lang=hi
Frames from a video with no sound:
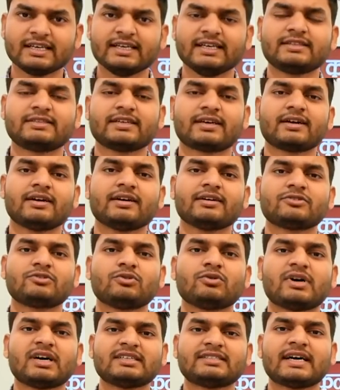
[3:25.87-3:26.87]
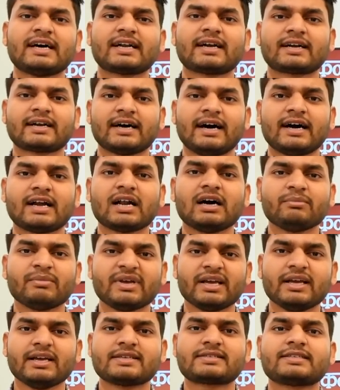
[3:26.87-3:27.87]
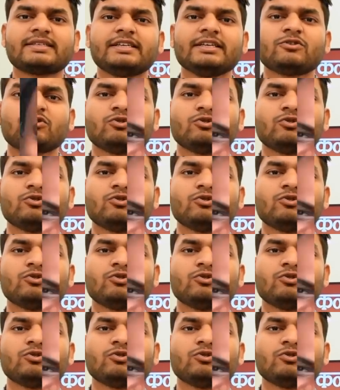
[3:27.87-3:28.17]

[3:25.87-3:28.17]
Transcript: की ही तरह 2018 में एच डी